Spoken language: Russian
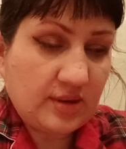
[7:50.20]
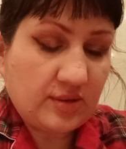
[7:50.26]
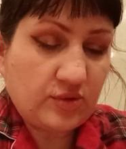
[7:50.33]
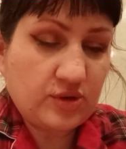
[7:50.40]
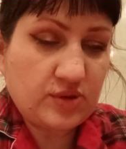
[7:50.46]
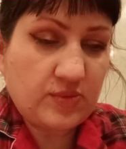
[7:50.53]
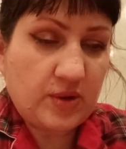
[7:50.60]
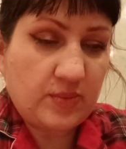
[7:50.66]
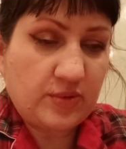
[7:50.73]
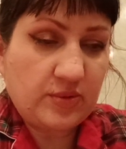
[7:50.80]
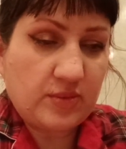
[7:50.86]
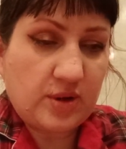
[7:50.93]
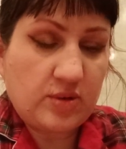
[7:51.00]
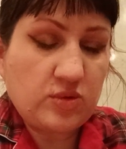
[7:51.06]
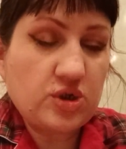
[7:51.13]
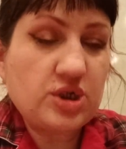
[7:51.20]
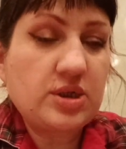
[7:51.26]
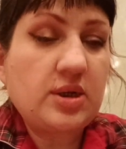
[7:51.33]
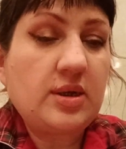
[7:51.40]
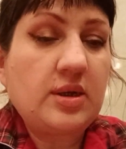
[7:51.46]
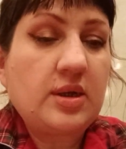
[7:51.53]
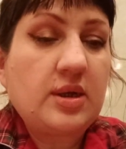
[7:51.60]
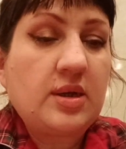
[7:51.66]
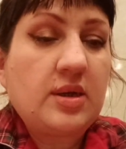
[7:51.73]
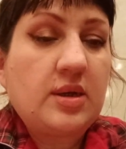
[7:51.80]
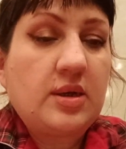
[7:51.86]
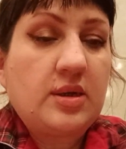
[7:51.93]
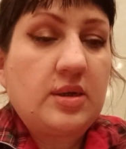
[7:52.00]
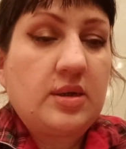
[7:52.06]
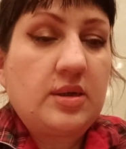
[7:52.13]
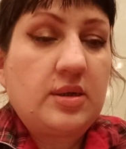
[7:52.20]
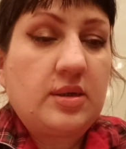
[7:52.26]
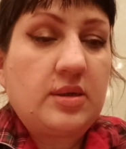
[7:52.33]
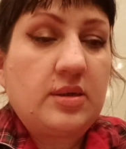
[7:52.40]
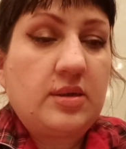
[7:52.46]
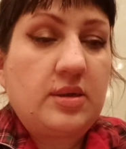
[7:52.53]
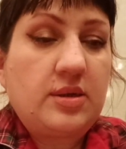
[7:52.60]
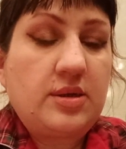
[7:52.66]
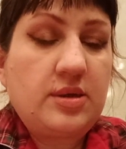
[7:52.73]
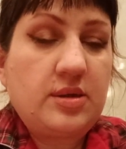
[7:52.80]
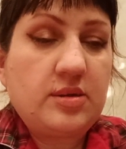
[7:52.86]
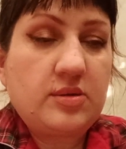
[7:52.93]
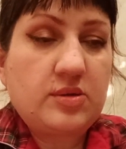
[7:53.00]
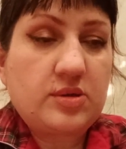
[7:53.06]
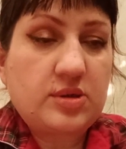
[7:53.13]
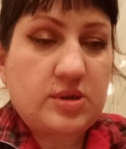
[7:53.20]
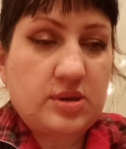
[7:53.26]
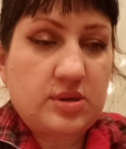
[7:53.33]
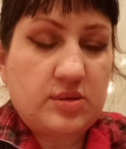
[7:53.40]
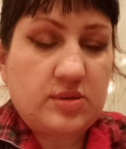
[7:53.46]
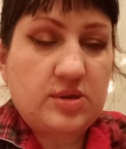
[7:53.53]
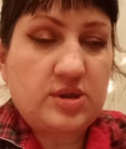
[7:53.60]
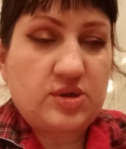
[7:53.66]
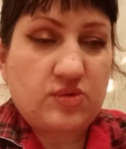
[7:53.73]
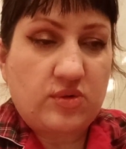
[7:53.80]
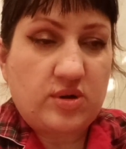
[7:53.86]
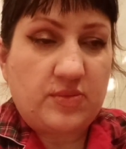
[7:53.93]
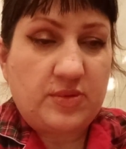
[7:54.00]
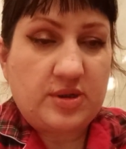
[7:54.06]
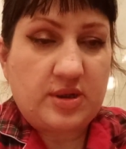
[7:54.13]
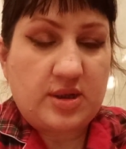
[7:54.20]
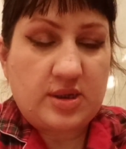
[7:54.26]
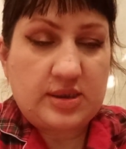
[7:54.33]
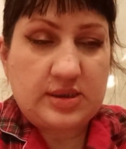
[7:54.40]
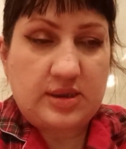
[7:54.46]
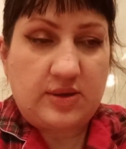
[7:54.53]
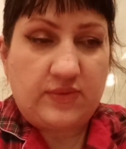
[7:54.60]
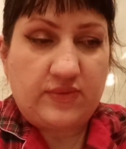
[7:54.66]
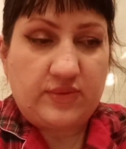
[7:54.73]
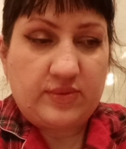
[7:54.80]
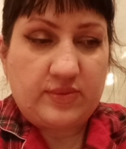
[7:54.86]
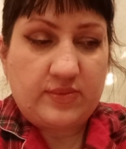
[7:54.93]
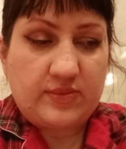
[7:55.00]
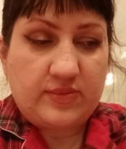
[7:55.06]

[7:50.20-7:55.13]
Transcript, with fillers: То есть у меня было мороженое и э, э, с соками на разлив.